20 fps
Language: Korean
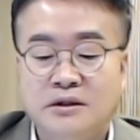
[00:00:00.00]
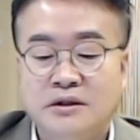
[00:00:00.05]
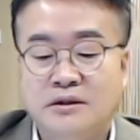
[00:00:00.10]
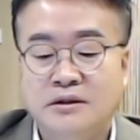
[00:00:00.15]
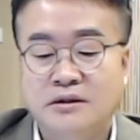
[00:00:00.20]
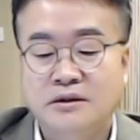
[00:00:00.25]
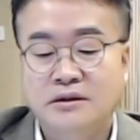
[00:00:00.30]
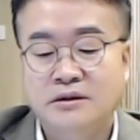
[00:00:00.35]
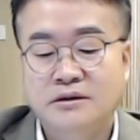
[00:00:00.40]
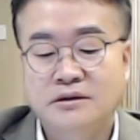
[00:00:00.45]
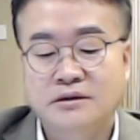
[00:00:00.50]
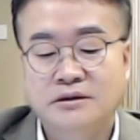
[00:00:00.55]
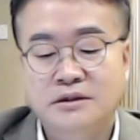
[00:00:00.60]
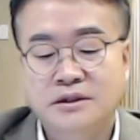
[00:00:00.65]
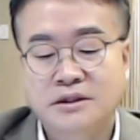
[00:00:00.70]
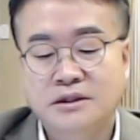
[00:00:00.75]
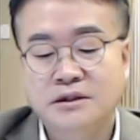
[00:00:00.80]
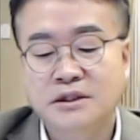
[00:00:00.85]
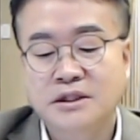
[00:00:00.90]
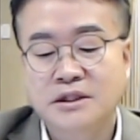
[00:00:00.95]
어
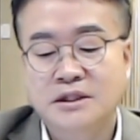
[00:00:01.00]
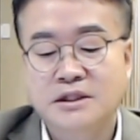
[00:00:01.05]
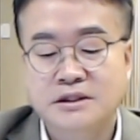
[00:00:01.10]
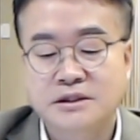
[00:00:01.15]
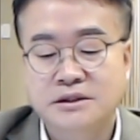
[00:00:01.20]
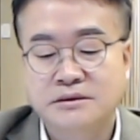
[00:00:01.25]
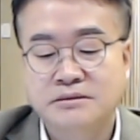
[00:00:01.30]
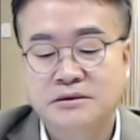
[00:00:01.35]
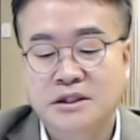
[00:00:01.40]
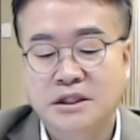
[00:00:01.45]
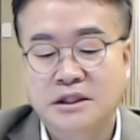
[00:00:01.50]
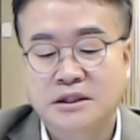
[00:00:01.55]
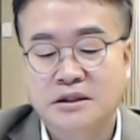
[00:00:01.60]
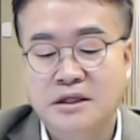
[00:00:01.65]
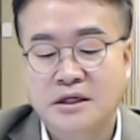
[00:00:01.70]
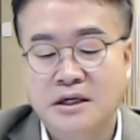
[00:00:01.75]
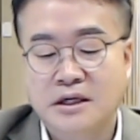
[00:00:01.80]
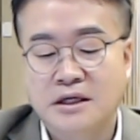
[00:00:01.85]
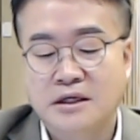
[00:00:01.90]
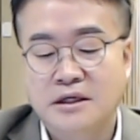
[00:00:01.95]
그렇게 됐습니다.
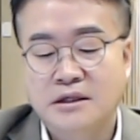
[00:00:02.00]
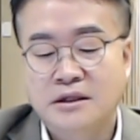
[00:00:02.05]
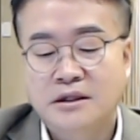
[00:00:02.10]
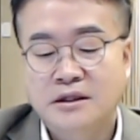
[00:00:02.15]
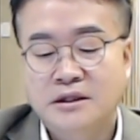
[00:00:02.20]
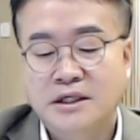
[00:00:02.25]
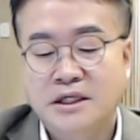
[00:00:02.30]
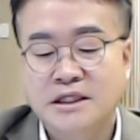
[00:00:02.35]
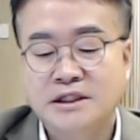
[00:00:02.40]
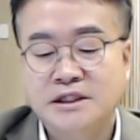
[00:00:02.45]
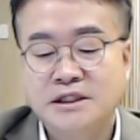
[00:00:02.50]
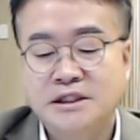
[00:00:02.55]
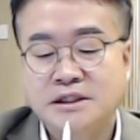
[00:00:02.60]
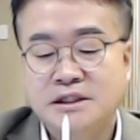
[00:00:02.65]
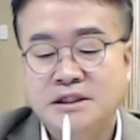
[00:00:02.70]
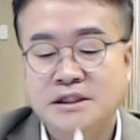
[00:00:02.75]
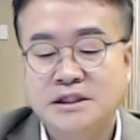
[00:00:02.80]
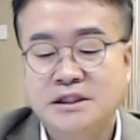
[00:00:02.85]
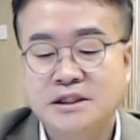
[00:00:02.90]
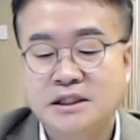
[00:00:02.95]
이때가 그러니까 이
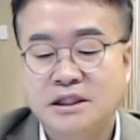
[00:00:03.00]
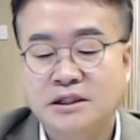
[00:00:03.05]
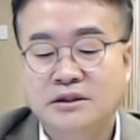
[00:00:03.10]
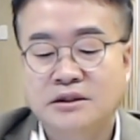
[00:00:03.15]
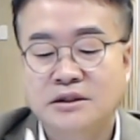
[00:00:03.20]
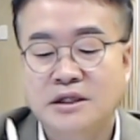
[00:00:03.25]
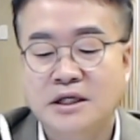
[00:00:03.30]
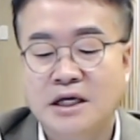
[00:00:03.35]
시기에